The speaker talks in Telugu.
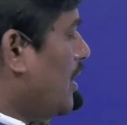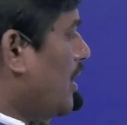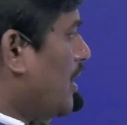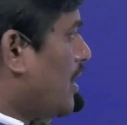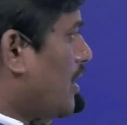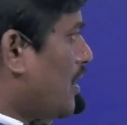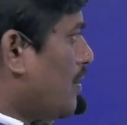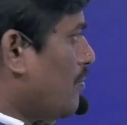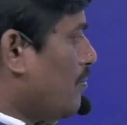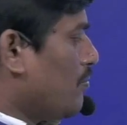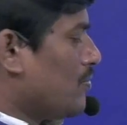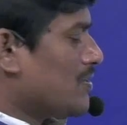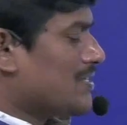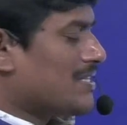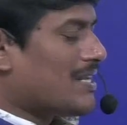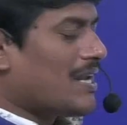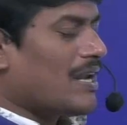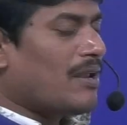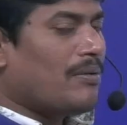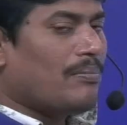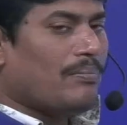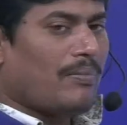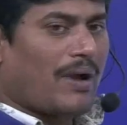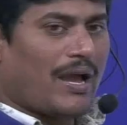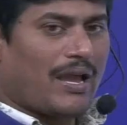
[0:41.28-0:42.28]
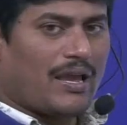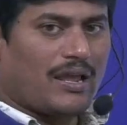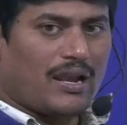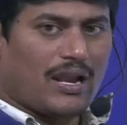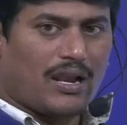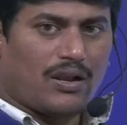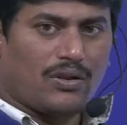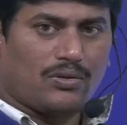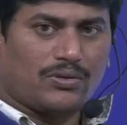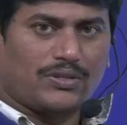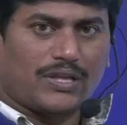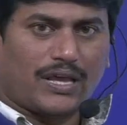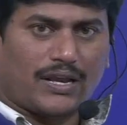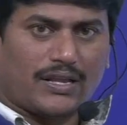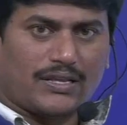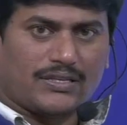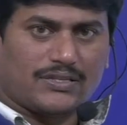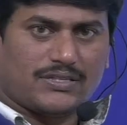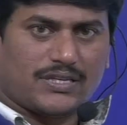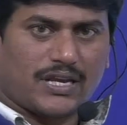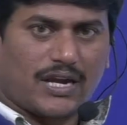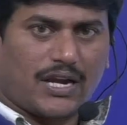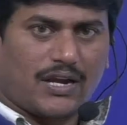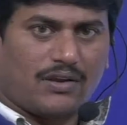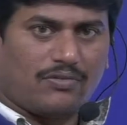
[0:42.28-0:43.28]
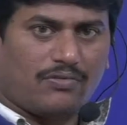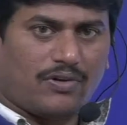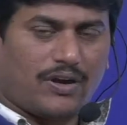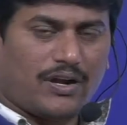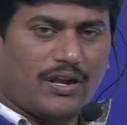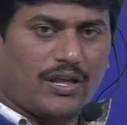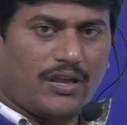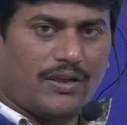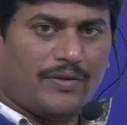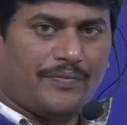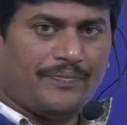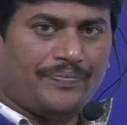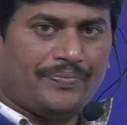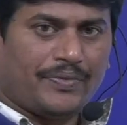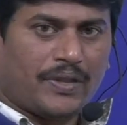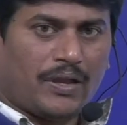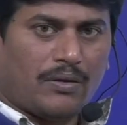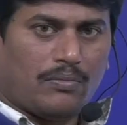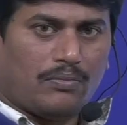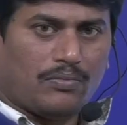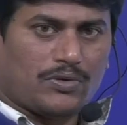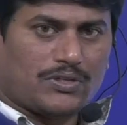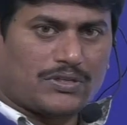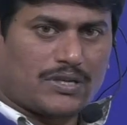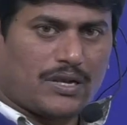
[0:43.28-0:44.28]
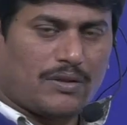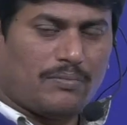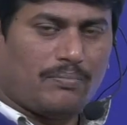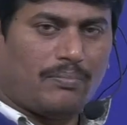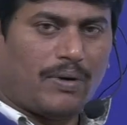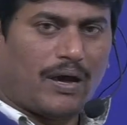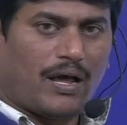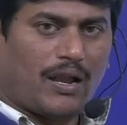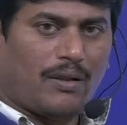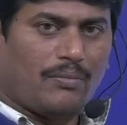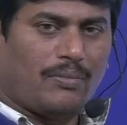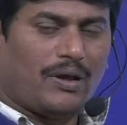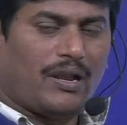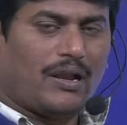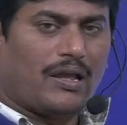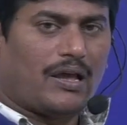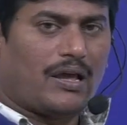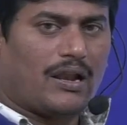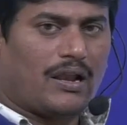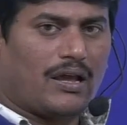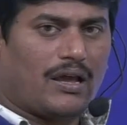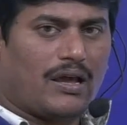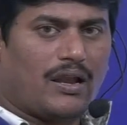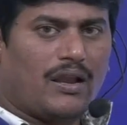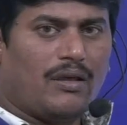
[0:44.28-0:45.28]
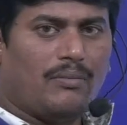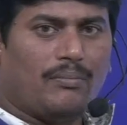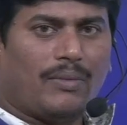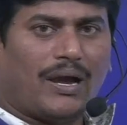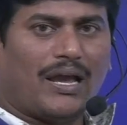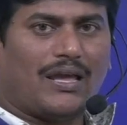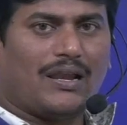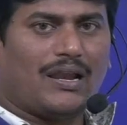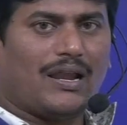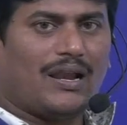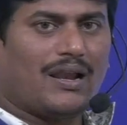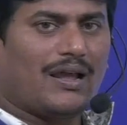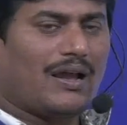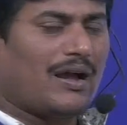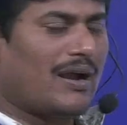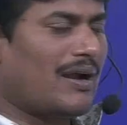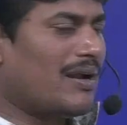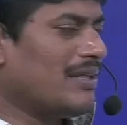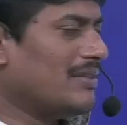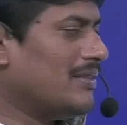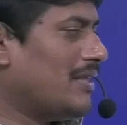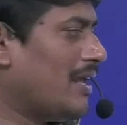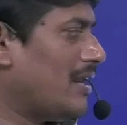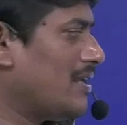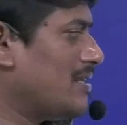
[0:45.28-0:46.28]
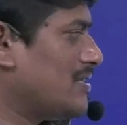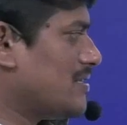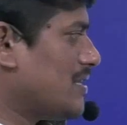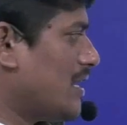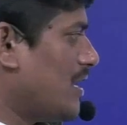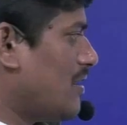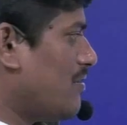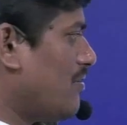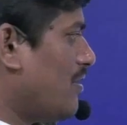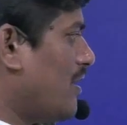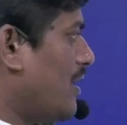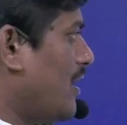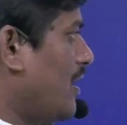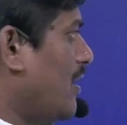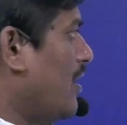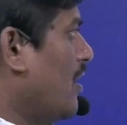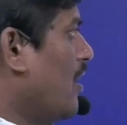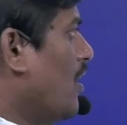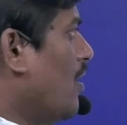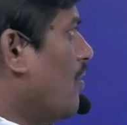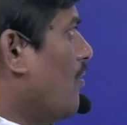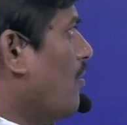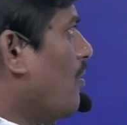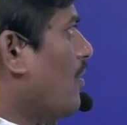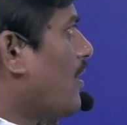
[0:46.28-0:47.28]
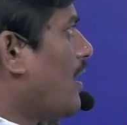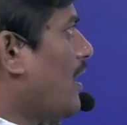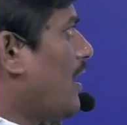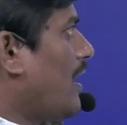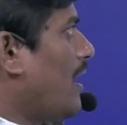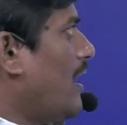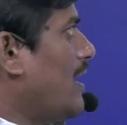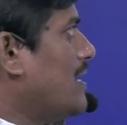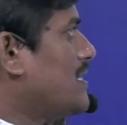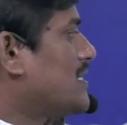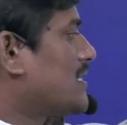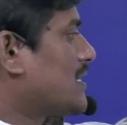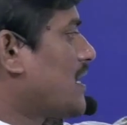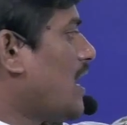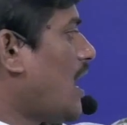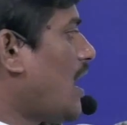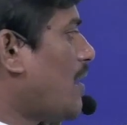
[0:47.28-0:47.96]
ఇక్కడ ముస్లిం మహిళలు ధరించేటువంటి ముస్లిం బాలబాలికలు కానీ మహిళలు కానీ ధరించేటువంటి ఒక ఎడ్